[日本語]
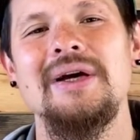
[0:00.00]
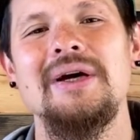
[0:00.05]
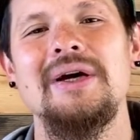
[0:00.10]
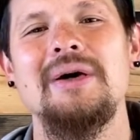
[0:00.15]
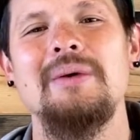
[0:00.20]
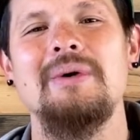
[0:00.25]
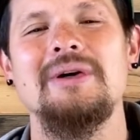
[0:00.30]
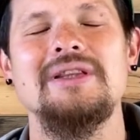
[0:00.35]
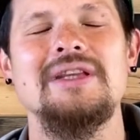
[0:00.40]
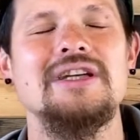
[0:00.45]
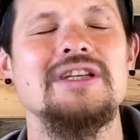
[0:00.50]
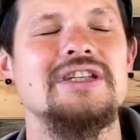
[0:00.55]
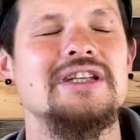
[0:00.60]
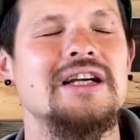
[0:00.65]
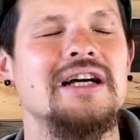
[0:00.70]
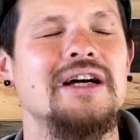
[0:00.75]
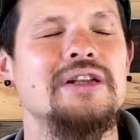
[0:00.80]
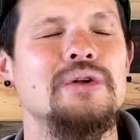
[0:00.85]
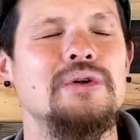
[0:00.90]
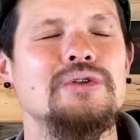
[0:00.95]
私
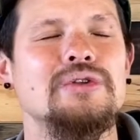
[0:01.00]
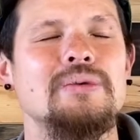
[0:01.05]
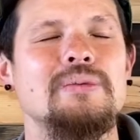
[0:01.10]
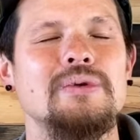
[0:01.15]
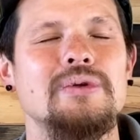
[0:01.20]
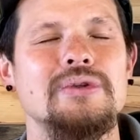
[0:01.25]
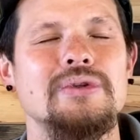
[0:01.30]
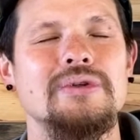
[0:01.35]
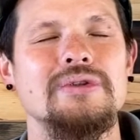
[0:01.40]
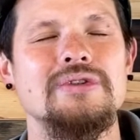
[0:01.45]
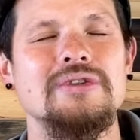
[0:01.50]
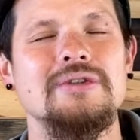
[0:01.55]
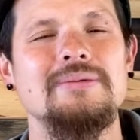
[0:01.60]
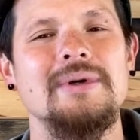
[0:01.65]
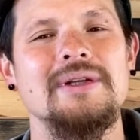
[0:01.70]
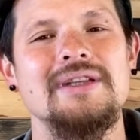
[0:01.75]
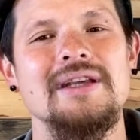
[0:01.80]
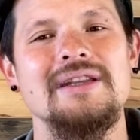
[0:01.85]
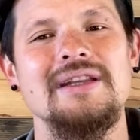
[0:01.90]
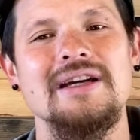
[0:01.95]
が望むことす
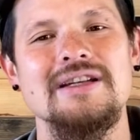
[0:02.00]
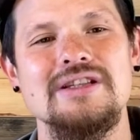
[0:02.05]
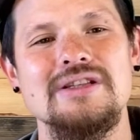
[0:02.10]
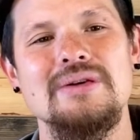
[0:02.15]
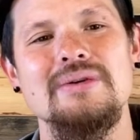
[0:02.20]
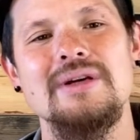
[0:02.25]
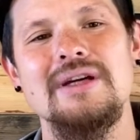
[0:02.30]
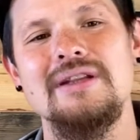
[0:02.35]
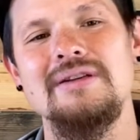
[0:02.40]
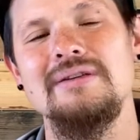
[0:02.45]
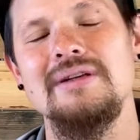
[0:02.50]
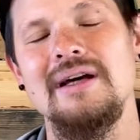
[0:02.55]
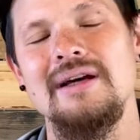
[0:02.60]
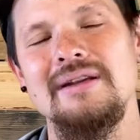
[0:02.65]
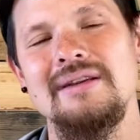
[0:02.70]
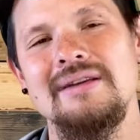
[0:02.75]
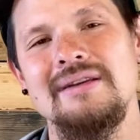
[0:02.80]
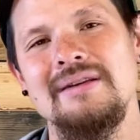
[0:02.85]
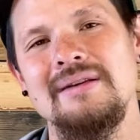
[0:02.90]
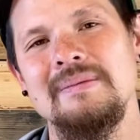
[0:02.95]
べて成し遂げた。と
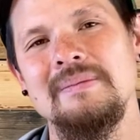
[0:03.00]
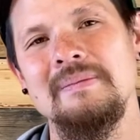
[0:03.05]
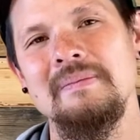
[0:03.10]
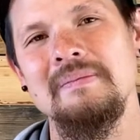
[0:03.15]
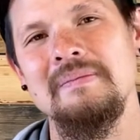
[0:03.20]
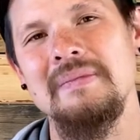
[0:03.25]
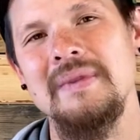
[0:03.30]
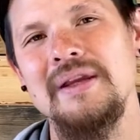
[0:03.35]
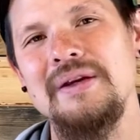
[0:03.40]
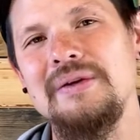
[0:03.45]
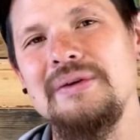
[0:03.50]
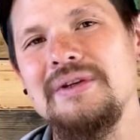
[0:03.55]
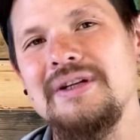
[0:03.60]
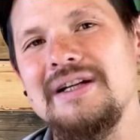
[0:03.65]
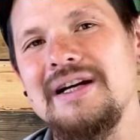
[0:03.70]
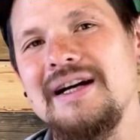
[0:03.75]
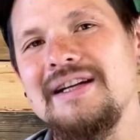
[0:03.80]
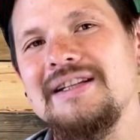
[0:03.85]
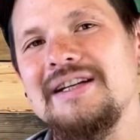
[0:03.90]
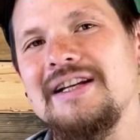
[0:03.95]
いうふうに
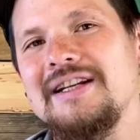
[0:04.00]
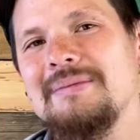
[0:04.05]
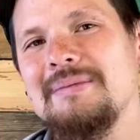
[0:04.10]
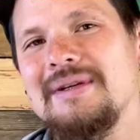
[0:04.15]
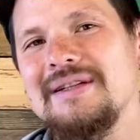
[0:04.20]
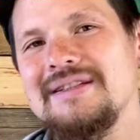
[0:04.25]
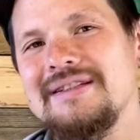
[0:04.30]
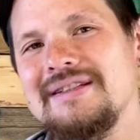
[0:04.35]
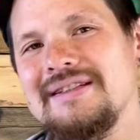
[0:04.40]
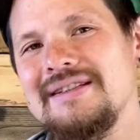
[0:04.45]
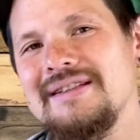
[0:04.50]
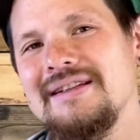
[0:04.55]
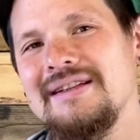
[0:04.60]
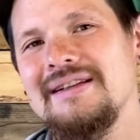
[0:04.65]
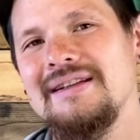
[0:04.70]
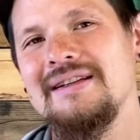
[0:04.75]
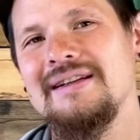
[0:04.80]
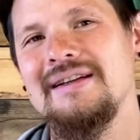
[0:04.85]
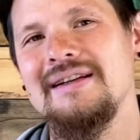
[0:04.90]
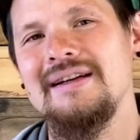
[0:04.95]
書いてあります。
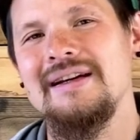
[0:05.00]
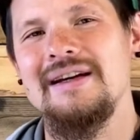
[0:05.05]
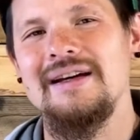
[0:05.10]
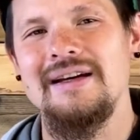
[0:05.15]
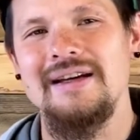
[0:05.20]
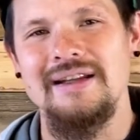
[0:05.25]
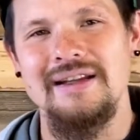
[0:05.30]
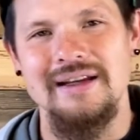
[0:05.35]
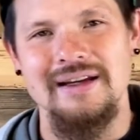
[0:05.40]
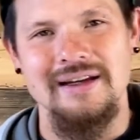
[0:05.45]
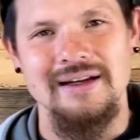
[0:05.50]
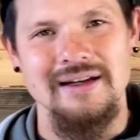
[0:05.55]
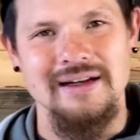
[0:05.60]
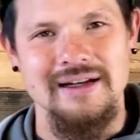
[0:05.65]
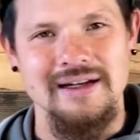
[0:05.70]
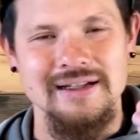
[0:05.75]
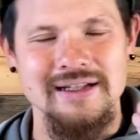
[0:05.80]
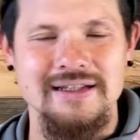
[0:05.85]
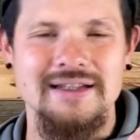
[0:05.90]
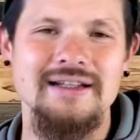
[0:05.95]
ね、
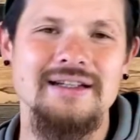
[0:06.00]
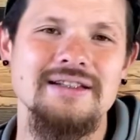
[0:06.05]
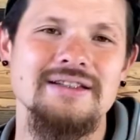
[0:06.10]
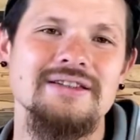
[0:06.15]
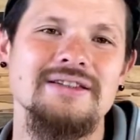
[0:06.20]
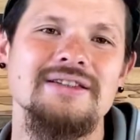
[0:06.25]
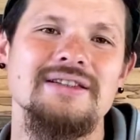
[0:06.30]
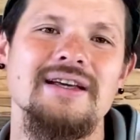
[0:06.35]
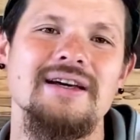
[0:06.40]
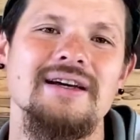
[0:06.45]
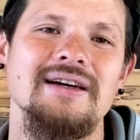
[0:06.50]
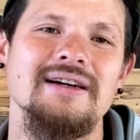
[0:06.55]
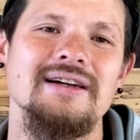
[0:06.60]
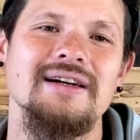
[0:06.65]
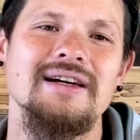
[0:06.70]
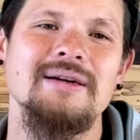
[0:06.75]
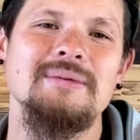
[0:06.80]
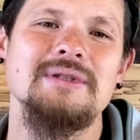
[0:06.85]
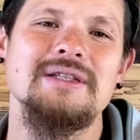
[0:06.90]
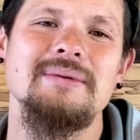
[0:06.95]
あなたについて
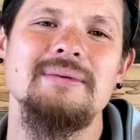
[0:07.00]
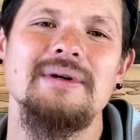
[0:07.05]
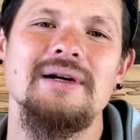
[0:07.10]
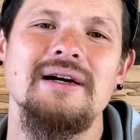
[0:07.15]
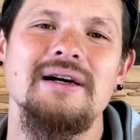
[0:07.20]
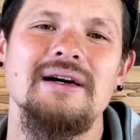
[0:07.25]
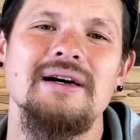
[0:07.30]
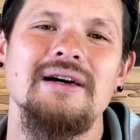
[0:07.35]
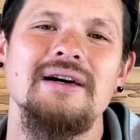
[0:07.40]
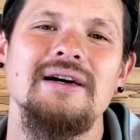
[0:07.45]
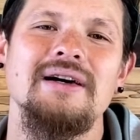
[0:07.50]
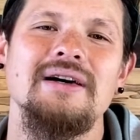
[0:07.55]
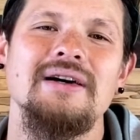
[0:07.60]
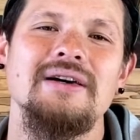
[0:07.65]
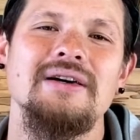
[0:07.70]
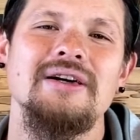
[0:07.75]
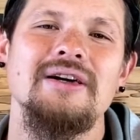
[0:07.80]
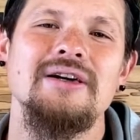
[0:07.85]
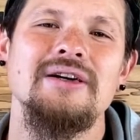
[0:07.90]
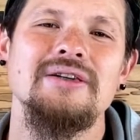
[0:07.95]
神様が
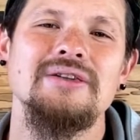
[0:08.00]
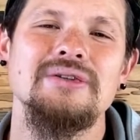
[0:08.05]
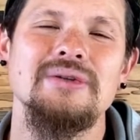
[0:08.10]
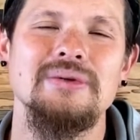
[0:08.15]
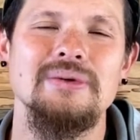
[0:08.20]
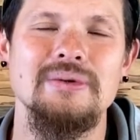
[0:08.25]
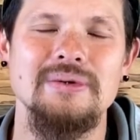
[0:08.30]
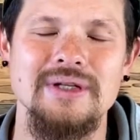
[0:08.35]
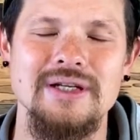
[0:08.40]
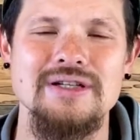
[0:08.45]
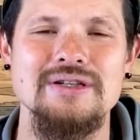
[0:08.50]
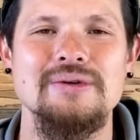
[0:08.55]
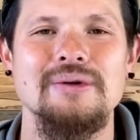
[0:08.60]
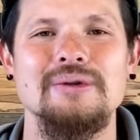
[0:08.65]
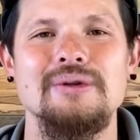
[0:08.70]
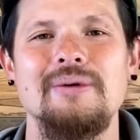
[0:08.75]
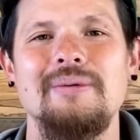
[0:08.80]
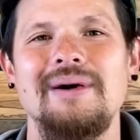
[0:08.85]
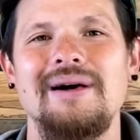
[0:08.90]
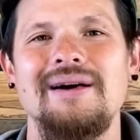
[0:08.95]
その同じ言
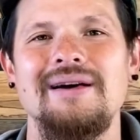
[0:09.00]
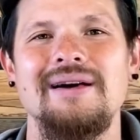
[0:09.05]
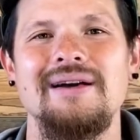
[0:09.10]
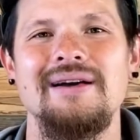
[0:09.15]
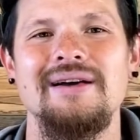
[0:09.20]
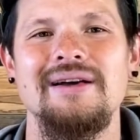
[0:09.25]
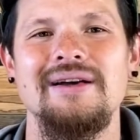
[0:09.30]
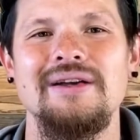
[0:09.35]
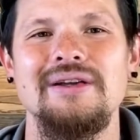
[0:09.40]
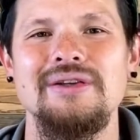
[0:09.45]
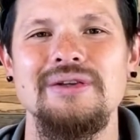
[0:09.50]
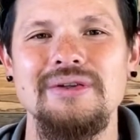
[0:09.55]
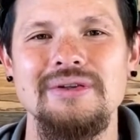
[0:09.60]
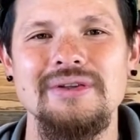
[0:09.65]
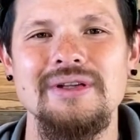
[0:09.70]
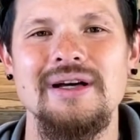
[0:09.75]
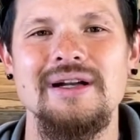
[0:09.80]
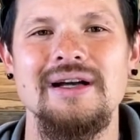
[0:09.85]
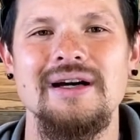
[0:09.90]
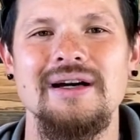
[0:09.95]
葉言う
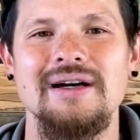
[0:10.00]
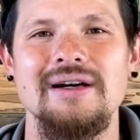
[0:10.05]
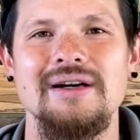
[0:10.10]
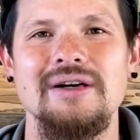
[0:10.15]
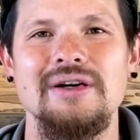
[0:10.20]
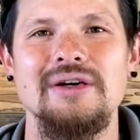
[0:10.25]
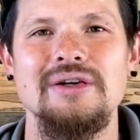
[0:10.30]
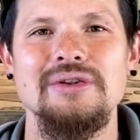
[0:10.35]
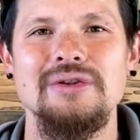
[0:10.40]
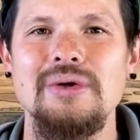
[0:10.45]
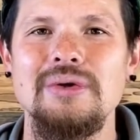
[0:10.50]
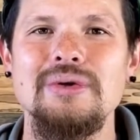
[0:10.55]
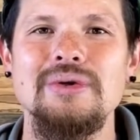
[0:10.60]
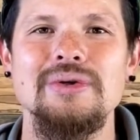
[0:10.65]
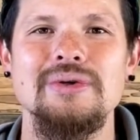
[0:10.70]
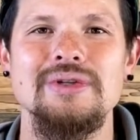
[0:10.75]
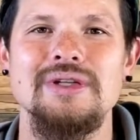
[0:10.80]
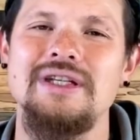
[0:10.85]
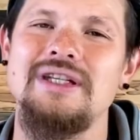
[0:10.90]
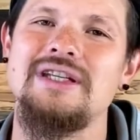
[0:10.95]
ならどの
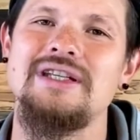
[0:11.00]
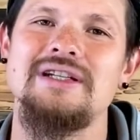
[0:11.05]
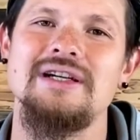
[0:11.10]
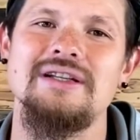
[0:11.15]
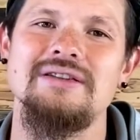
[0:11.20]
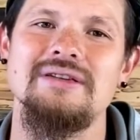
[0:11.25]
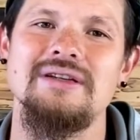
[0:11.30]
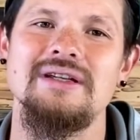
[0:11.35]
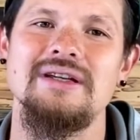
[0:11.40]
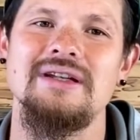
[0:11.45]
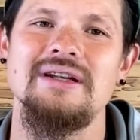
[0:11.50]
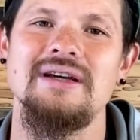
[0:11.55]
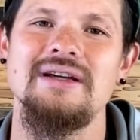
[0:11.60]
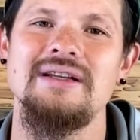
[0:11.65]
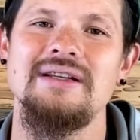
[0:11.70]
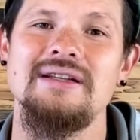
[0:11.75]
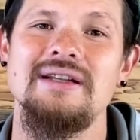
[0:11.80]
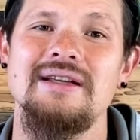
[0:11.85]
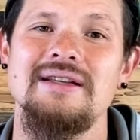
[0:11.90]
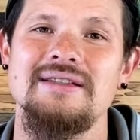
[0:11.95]
ように生きないといけない
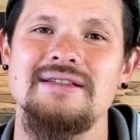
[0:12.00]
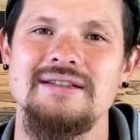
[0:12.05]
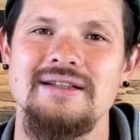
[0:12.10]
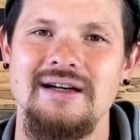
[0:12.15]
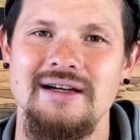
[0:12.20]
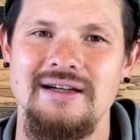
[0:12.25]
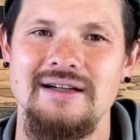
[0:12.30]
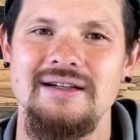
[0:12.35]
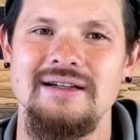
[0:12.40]
ですか